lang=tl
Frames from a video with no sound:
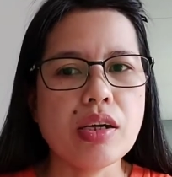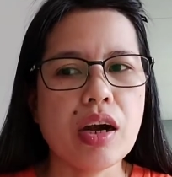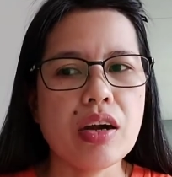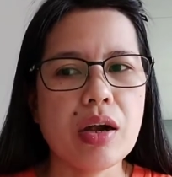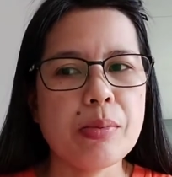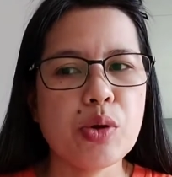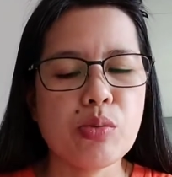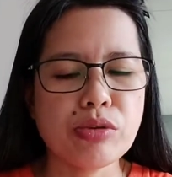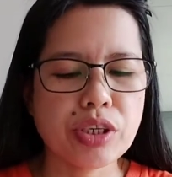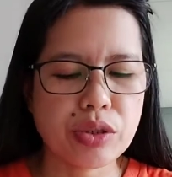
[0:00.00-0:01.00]
hanggang
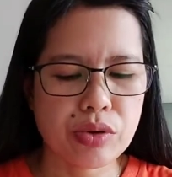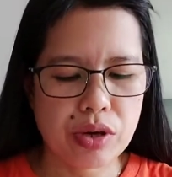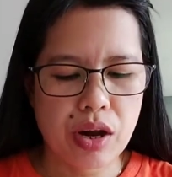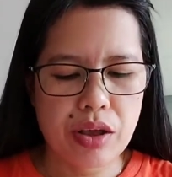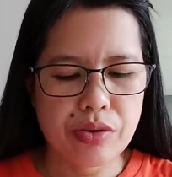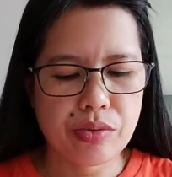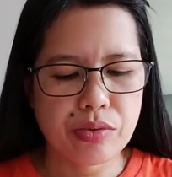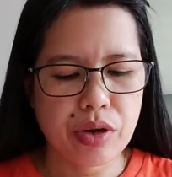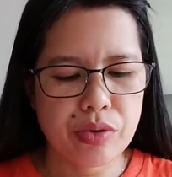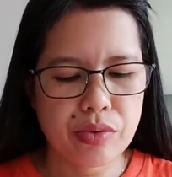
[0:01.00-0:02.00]
minomonitor nila
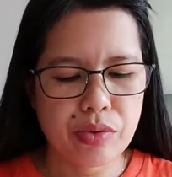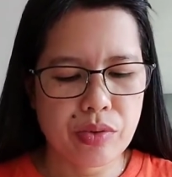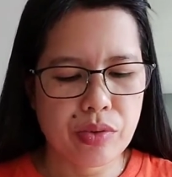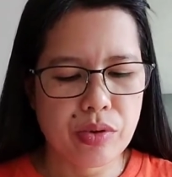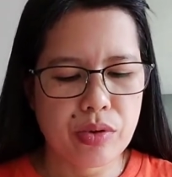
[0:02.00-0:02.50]
yung ano ko,